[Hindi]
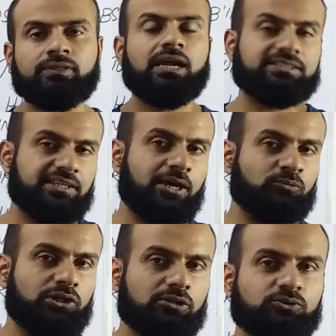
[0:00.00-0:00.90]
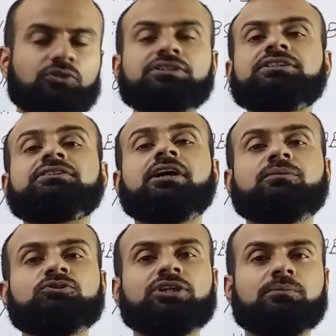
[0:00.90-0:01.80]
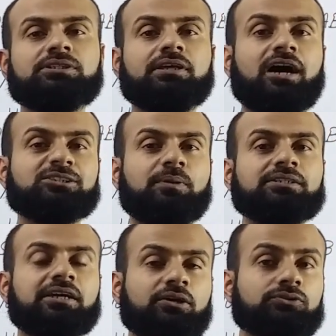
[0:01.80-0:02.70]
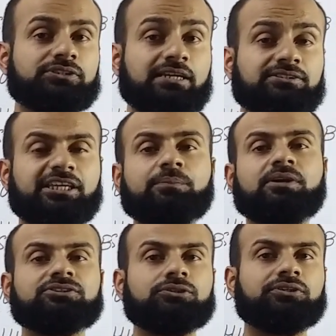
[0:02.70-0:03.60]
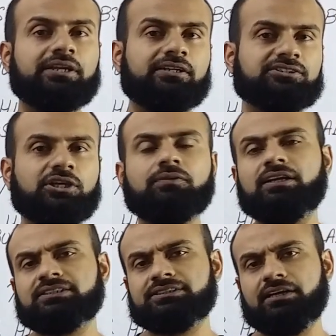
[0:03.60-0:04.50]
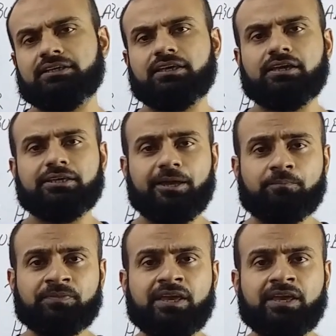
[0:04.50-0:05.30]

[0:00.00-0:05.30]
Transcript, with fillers: असलम छोटी सी टाक में शामदीद आज बात करेंगे उस टैक्स स्कीम की जो ट्रेडर्स के हवाले से जारी की गई है